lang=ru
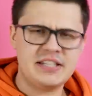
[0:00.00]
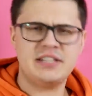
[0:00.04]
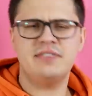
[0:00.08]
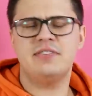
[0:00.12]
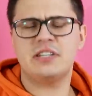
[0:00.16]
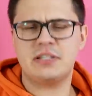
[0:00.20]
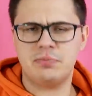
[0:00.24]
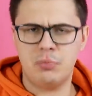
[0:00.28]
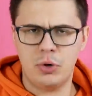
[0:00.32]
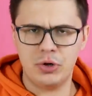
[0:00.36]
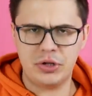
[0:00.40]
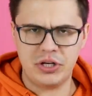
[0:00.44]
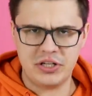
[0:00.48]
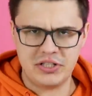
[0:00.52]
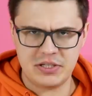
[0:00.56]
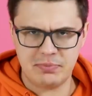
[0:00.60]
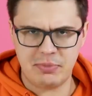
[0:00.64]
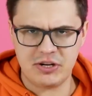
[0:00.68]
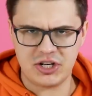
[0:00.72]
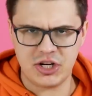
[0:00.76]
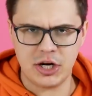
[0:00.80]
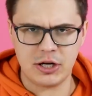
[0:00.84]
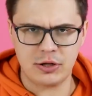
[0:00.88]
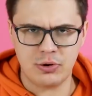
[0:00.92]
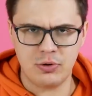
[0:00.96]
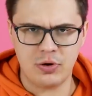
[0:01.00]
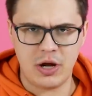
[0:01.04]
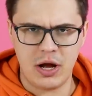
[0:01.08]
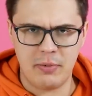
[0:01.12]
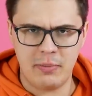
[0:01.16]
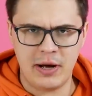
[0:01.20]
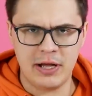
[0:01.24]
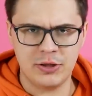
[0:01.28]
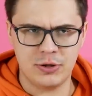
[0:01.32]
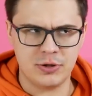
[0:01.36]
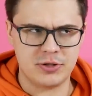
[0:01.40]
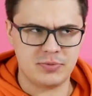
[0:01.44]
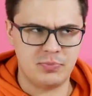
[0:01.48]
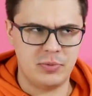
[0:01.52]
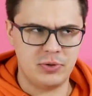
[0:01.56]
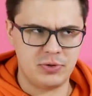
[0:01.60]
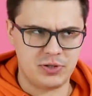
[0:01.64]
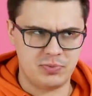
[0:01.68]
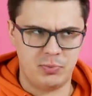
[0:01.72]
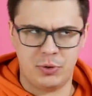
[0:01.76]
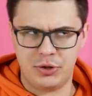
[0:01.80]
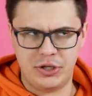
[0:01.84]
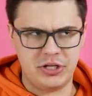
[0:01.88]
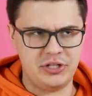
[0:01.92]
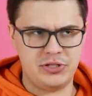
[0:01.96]
Если вы смотрите «Пожарную команду»,
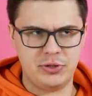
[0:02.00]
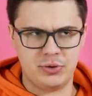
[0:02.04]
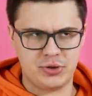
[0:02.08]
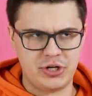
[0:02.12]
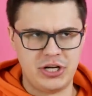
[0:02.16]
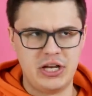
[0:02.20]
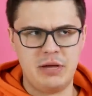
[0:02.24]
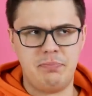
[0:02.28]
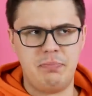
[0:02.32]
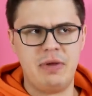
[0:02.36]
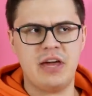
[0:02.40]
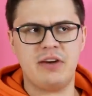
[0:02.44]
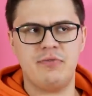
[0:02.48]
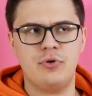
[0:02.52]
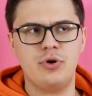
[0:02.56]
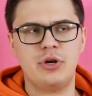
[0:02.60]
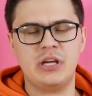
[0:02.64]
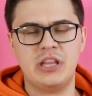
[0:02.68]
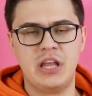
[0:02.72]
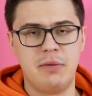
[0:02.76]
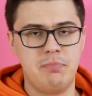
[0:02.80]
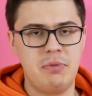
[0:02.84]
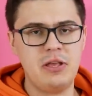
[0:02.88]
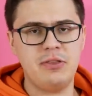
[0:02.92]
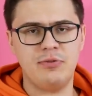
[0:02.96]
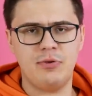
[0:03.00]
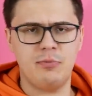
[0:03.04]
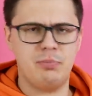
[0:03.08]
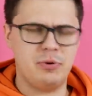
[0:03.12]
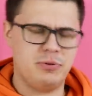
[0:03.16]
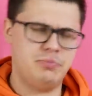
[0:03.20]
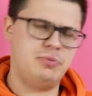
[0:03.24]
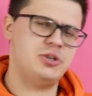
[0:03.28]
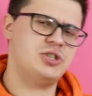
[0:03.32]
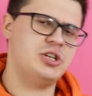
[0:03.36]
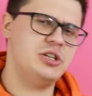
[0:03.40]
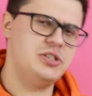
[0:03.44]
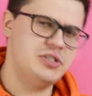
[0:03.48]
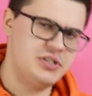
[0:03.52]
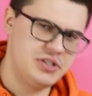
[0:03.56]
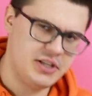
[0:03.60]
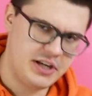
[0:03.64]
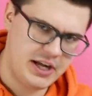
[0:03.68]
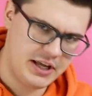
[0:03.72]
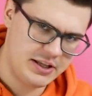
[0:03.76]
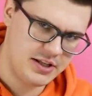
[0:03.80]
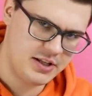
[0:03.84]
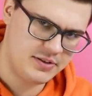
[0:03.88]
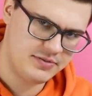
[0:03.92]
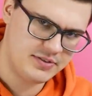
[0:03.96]
см смотрите уже не первую кинобитву, подпишитесь
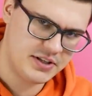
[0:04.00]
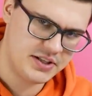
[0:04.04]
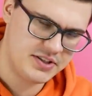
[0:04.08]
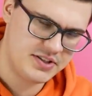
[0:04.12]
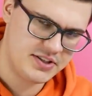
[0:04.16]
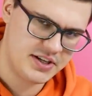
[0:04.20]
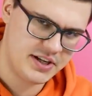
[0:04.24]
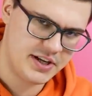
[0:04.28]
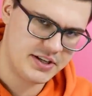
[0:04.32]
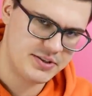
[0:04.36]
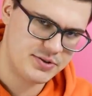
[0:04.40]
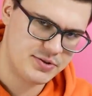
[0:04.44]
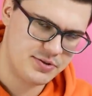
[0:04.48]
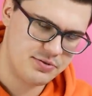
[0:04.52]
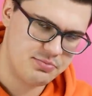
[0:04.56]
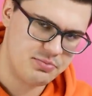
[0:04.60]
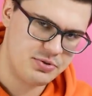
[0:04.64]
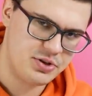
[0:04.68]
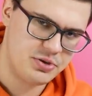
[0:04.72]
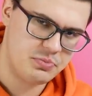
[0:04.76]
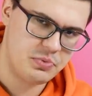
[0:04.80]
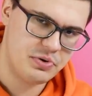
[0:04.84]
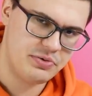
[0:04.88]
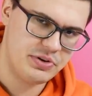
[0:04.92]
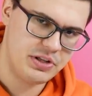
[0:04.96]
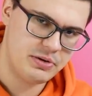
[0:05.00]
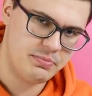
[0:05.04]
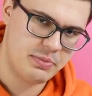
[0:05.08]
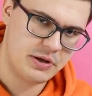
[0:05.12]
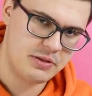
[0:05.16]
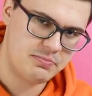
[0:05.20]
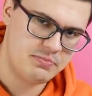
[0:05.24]
на канал, в конце концов. Почему вы не